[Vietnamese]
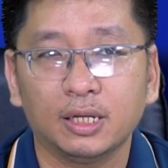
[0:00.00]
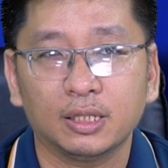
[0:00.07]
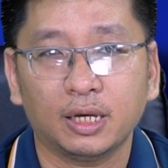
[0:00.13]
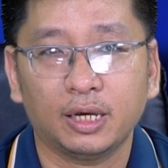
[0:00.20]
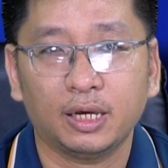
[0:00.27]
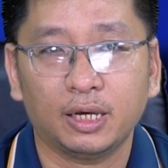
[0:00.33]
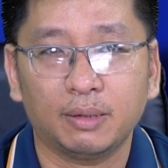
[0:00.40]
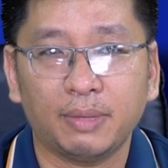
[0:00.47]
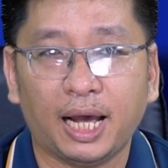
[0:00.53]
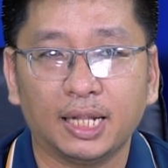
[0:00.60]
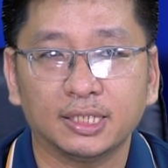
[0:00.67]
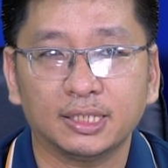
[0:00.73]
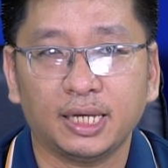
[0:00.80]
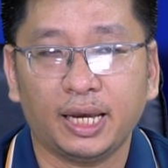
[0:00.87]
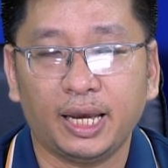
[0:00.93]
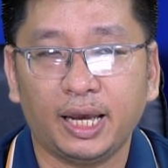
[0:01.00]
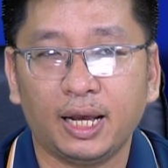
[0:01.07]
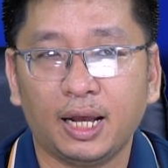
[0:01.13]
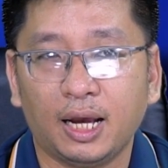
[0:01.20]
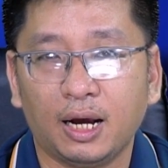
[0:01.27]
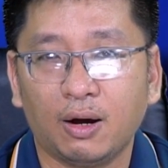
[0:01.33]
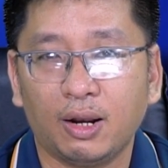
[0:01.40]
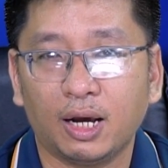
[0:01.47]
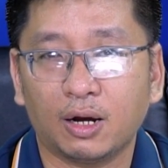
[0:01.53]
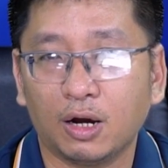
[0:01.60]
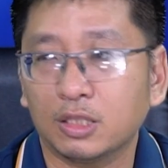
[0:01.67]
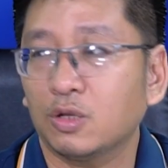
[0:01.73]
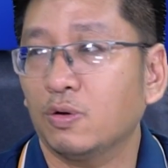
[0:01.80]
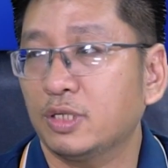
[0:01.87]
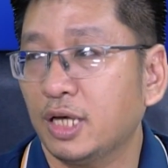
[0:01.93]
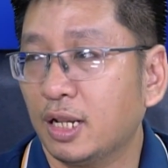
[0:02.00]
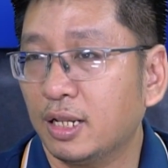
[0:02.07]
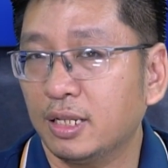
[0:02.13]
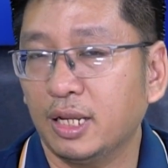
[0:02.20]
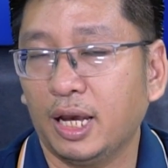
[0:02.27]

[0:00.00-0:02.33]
thì bạn sẽ à, gọi là có tố chất